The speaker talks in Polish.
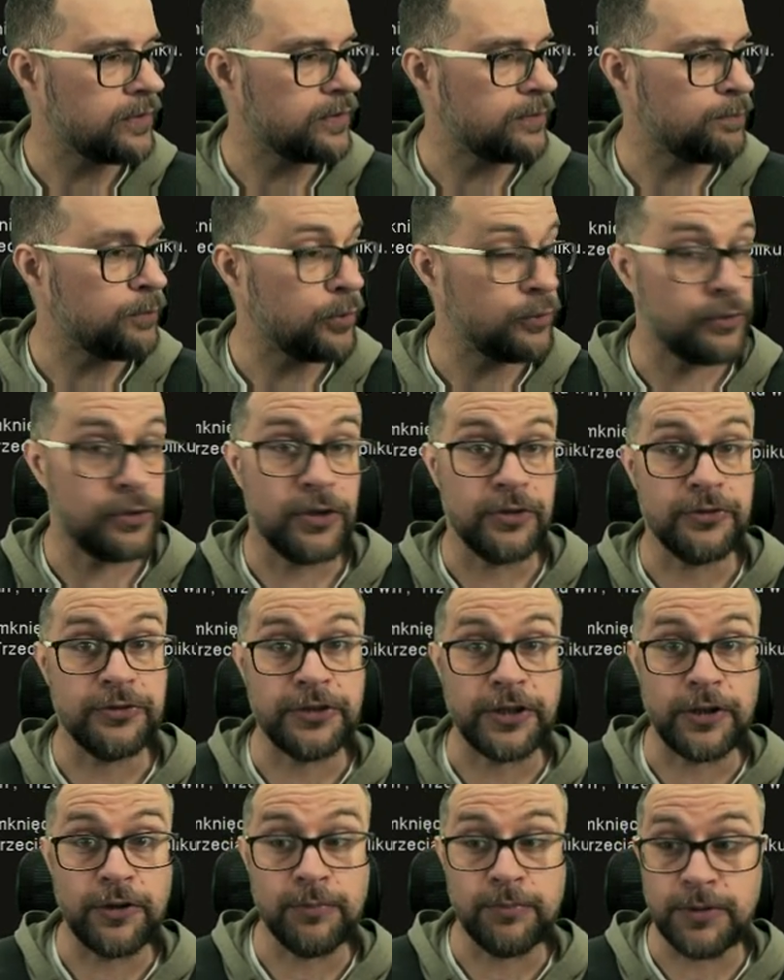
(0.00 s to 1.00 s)
podgląd
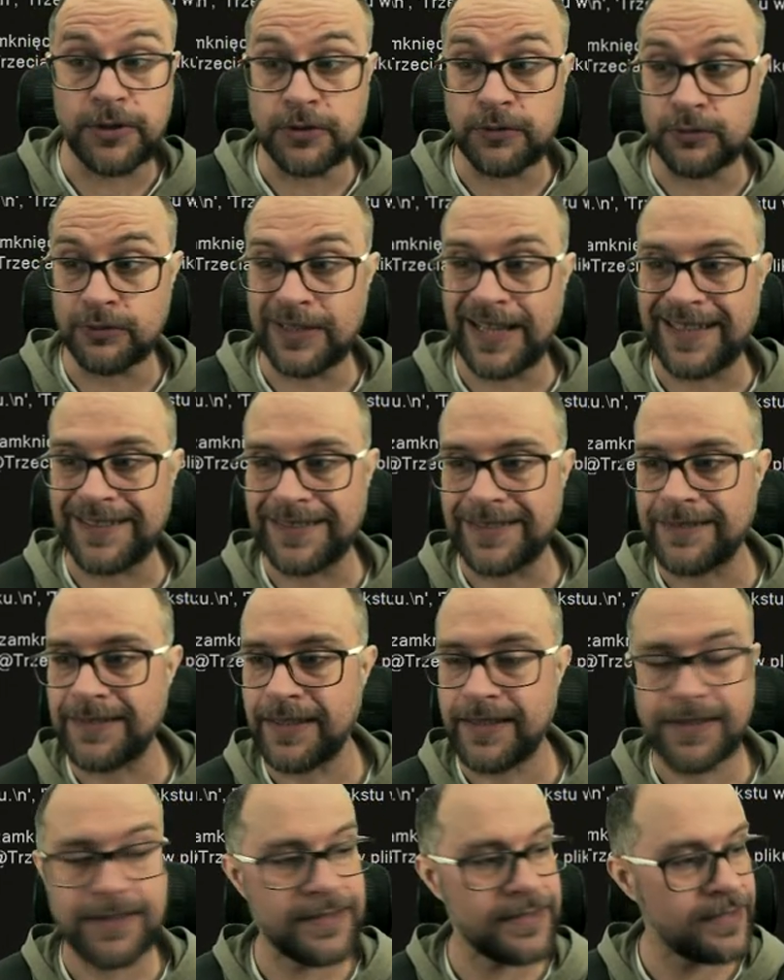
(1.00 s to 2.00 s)
tego pliku dane
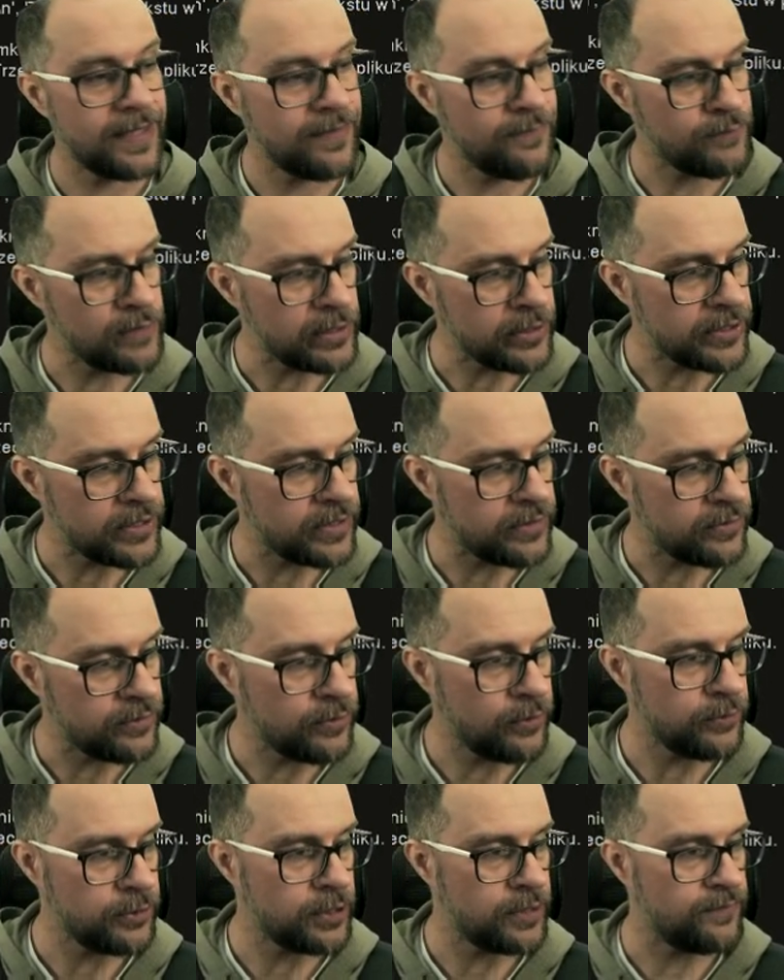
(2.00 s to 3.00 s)
txt, właśnie
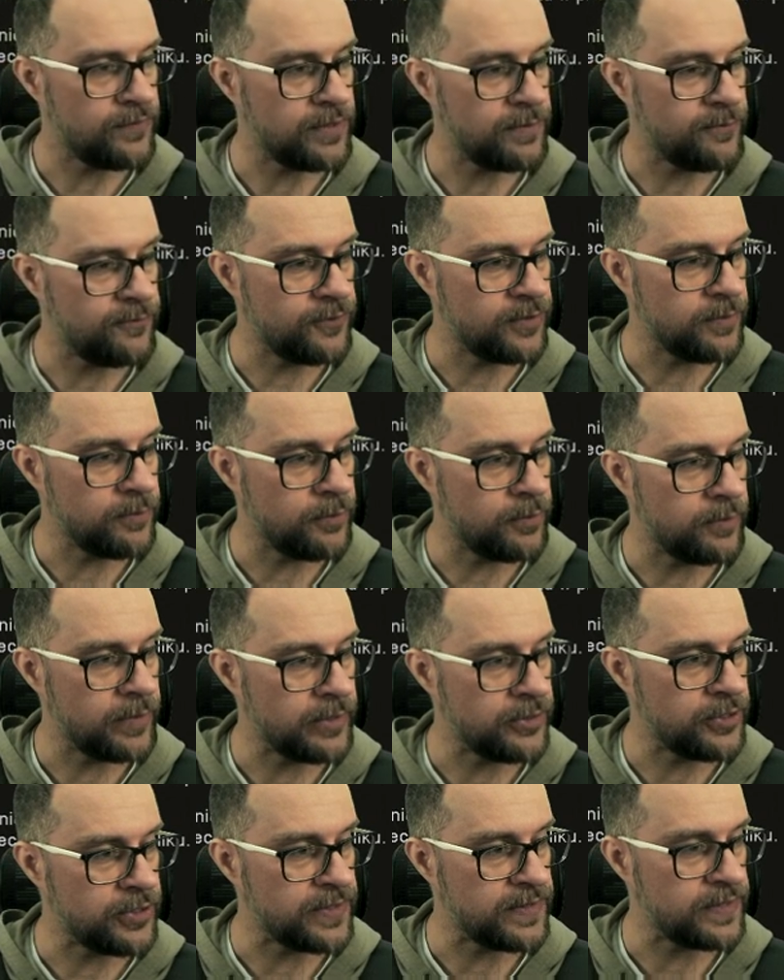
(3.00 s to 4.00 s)
to się w nim w tym
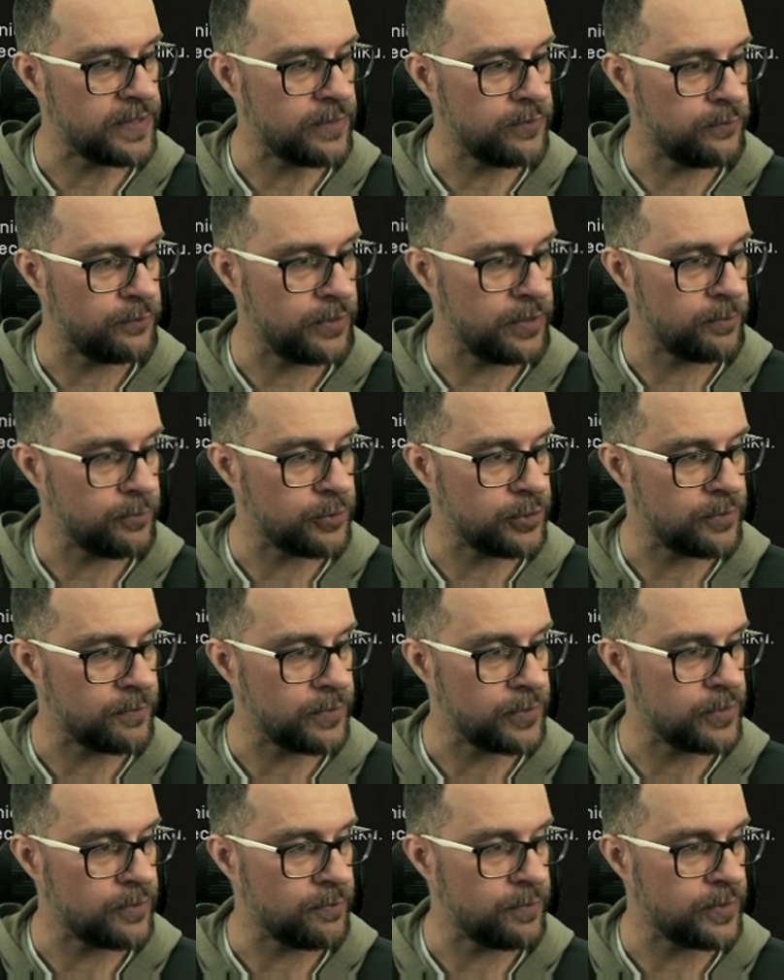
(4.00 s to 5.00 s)
momencie znajduje. Możemy
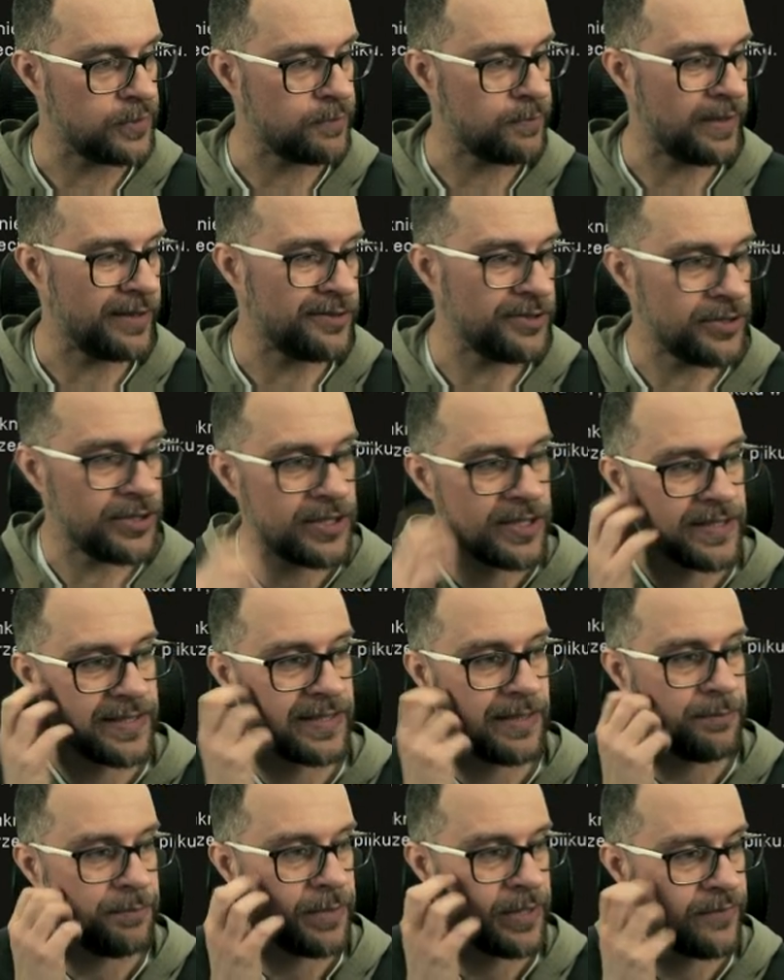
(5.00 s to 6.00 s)
sobie zobaczyć. Jest
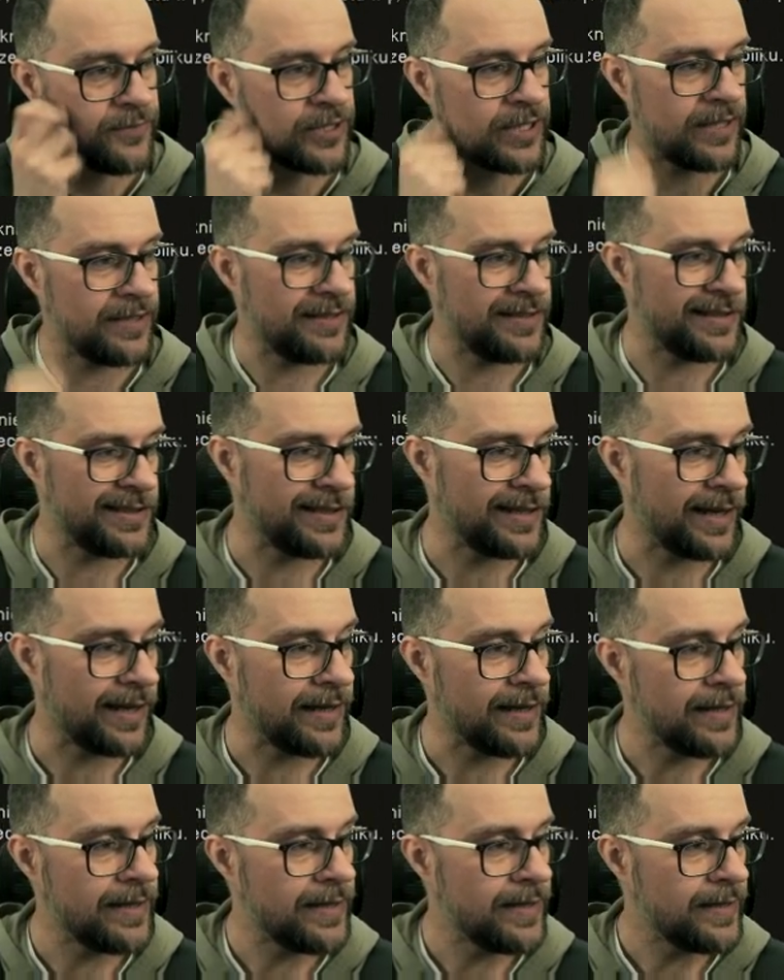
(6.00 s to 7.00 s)
tam pierwsza linijka
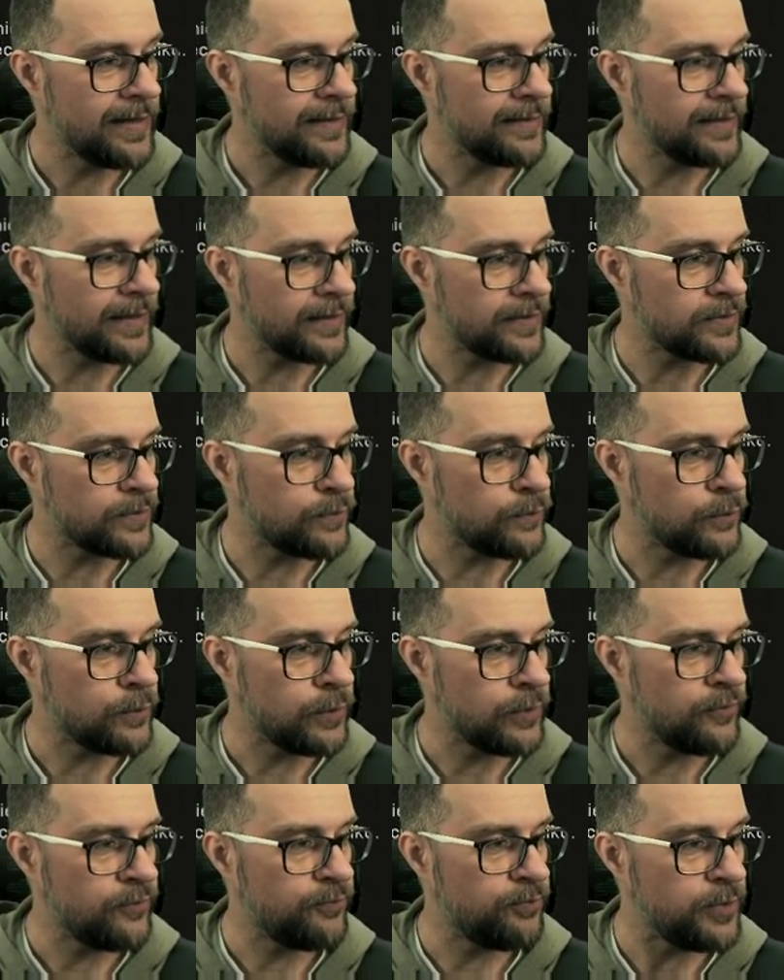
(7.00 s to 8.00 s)
tekstu
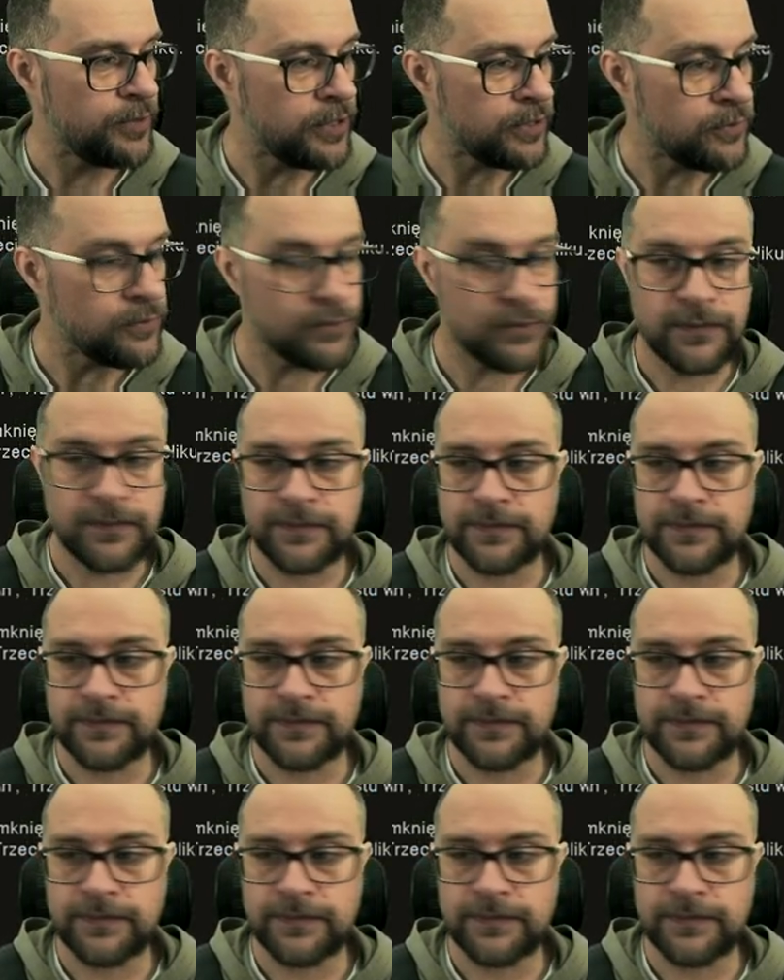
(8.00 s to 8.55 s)
w pliku.